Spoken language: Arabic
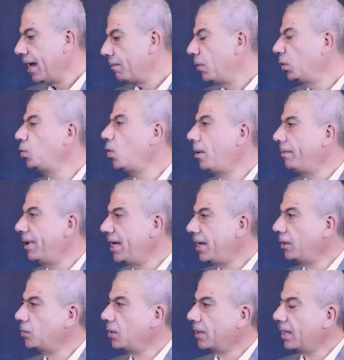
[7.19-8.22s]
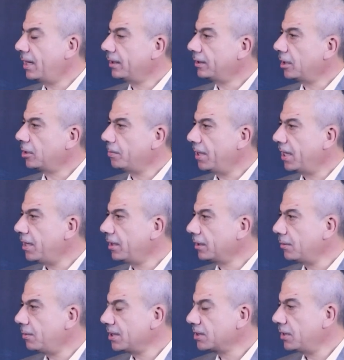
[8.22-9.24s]
الموضوع ما يحدث على تطبيقات
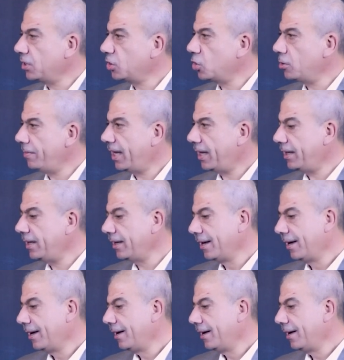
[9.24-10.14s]
التواصل الاجتماعي